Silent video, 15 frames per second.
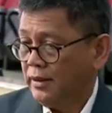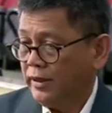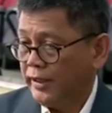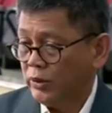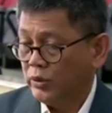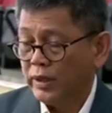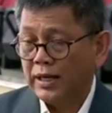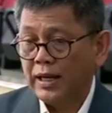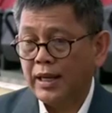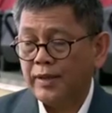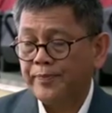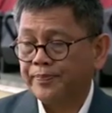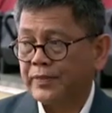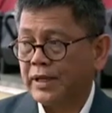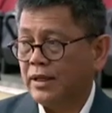itu
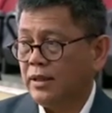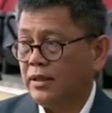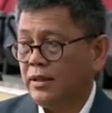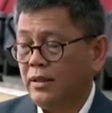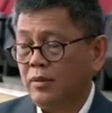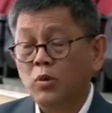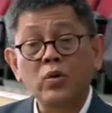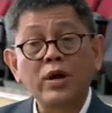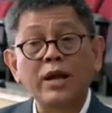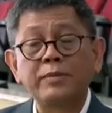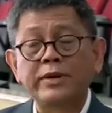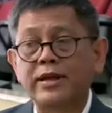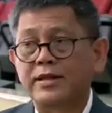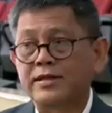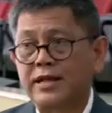adalah bukan
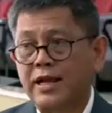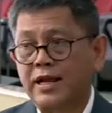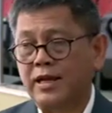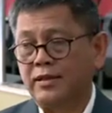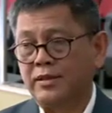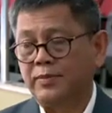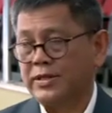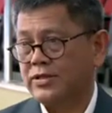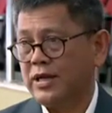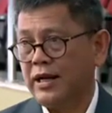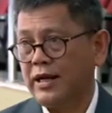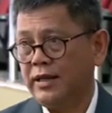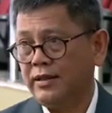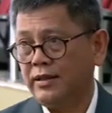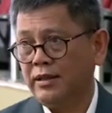menyelesaikan
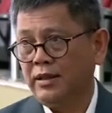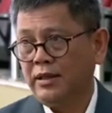persoalan,